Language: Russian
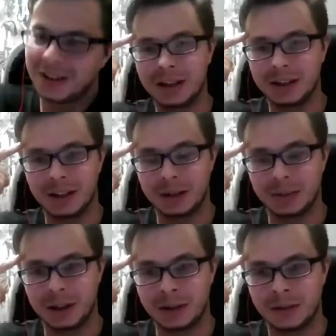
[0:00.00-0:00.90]
они такие,
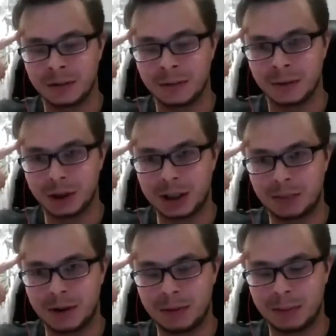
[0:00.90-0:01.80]
блин, может
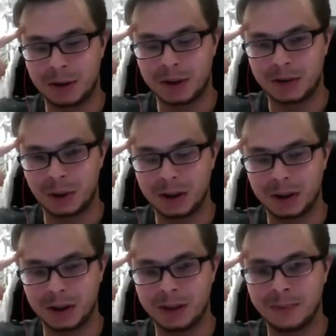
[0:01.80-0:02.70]
тебе мы просто все
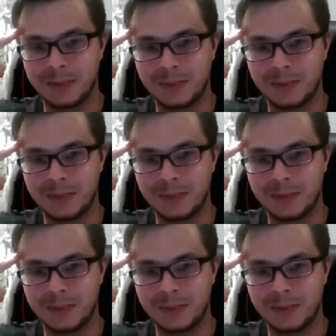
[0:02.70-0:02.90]
отдадим?